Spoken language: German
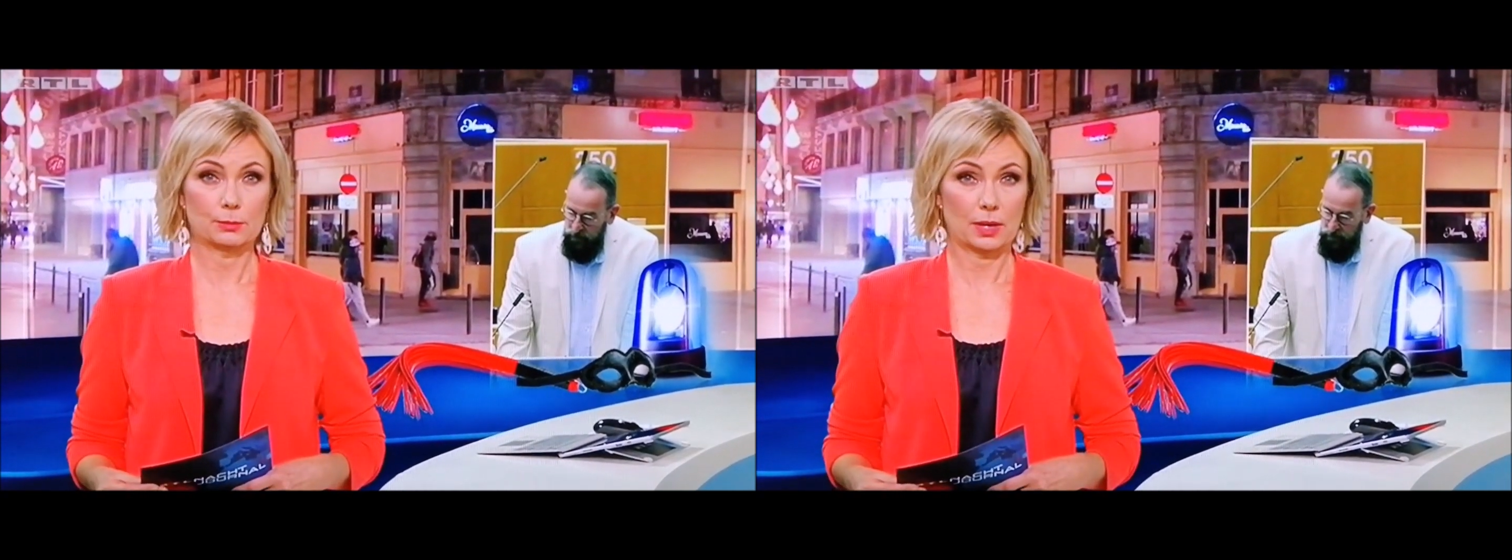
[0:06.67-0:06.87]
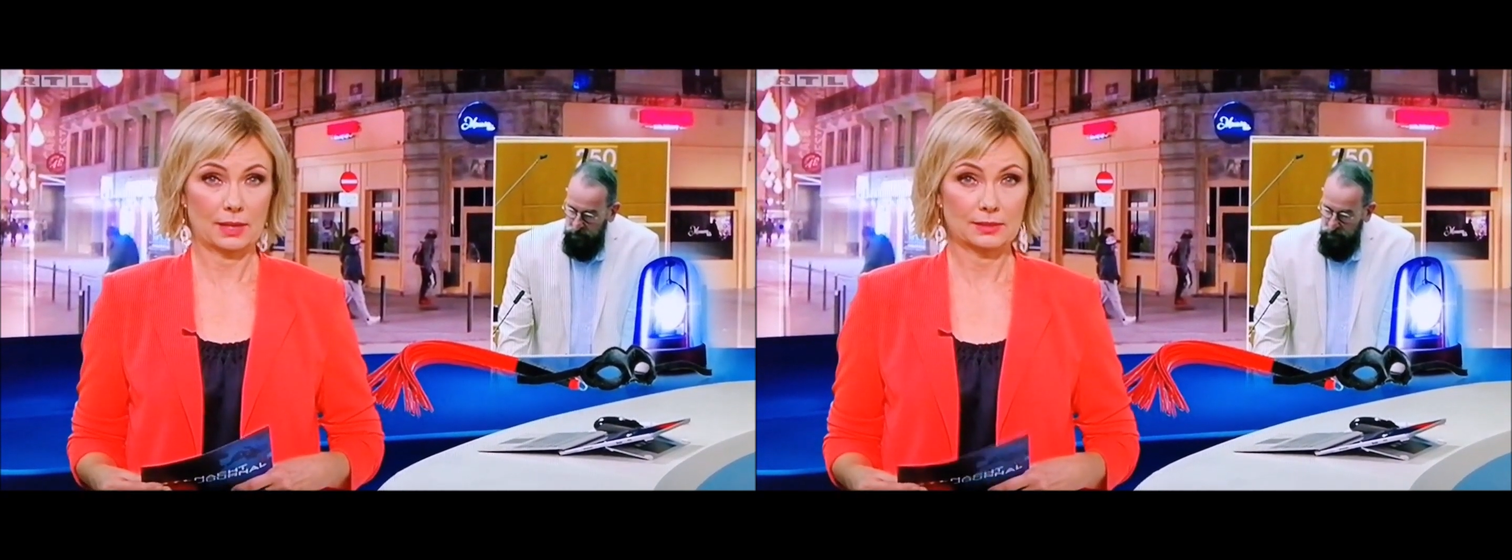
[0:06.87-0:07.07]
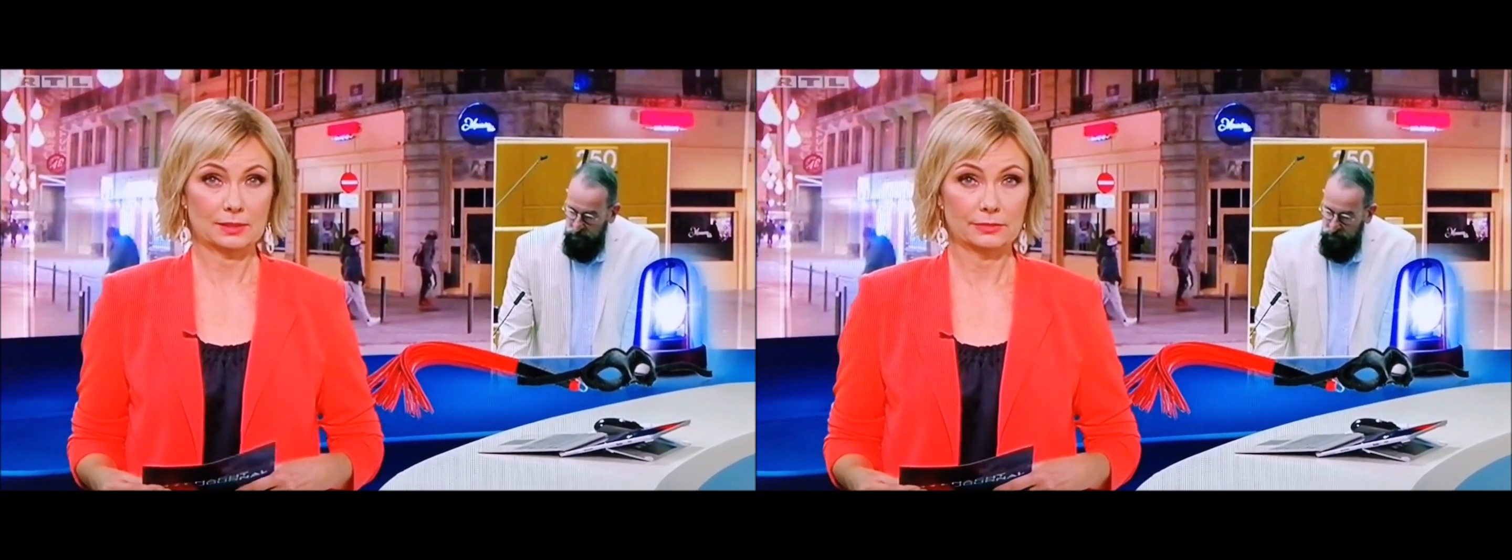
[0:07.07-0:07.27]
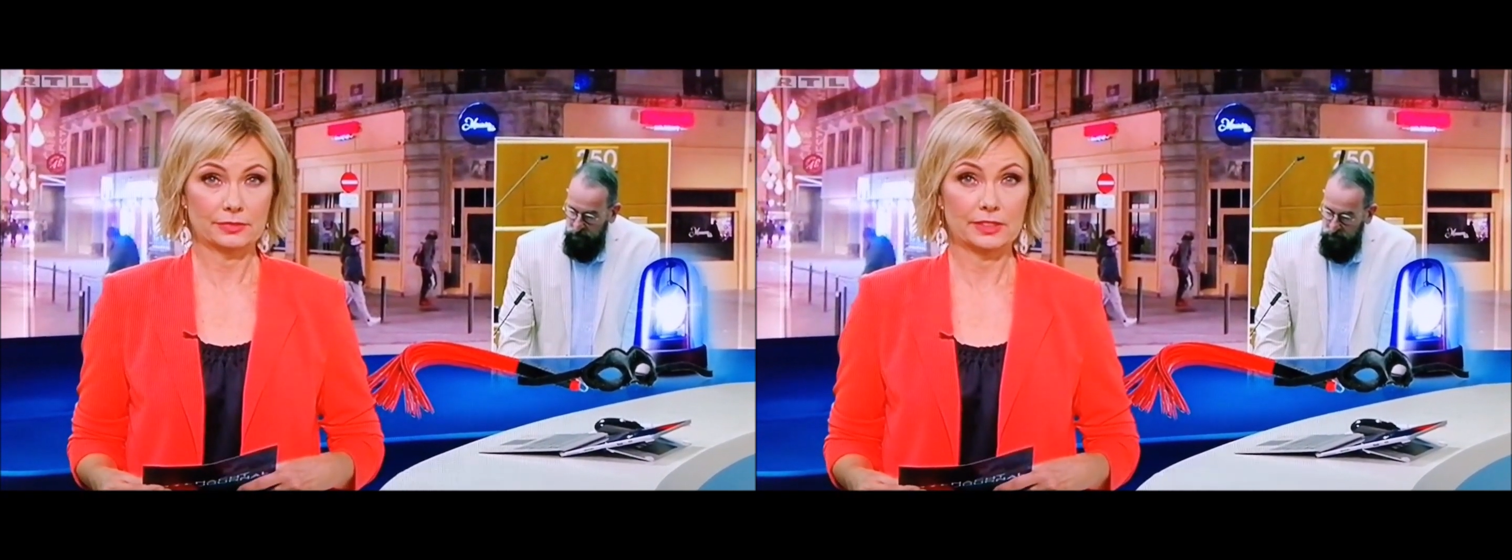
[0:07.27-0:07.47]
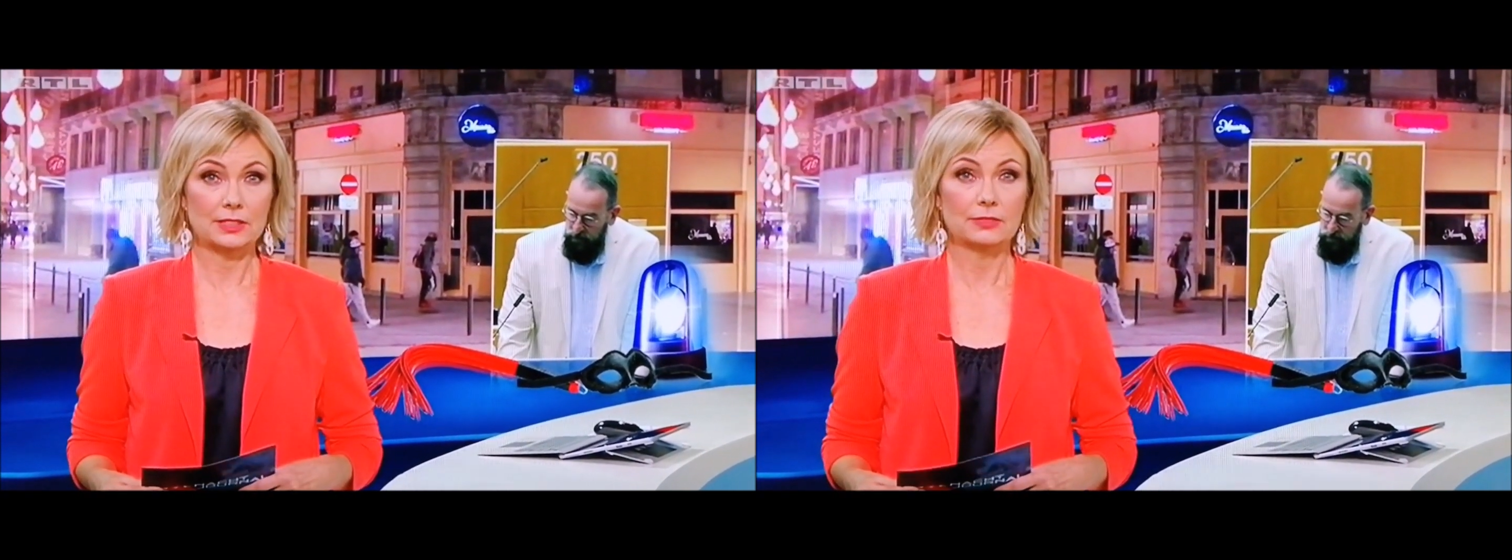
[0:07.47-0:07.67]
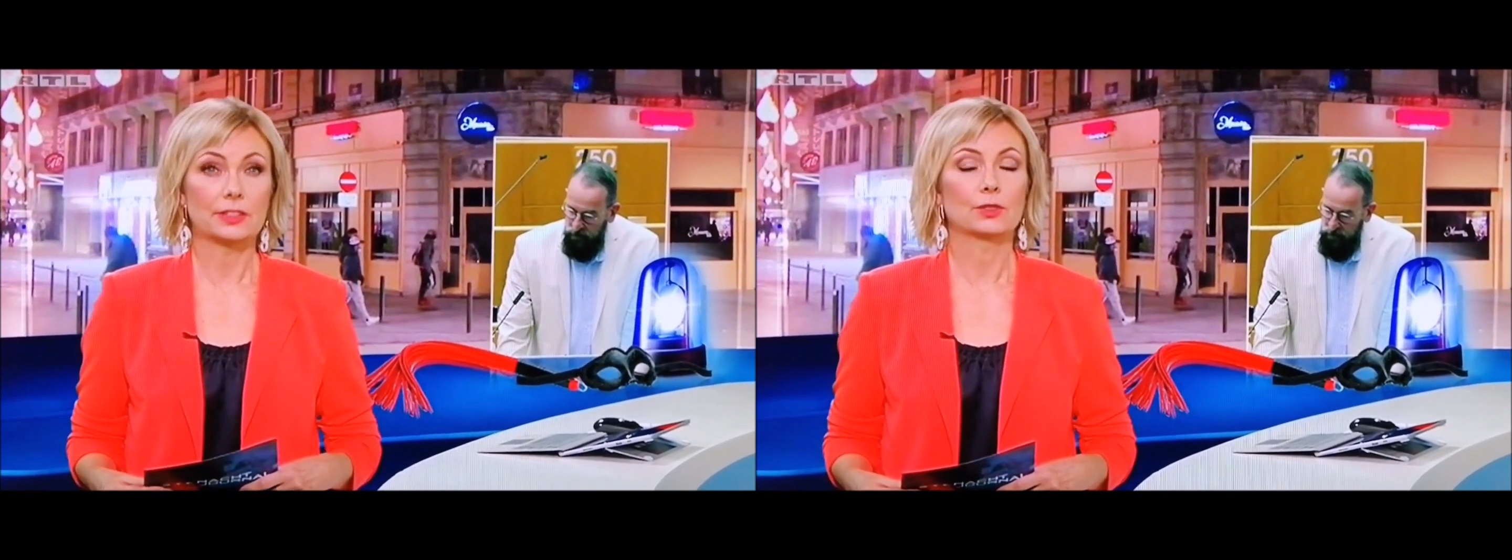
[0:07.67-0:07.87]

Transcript: Die Party fiel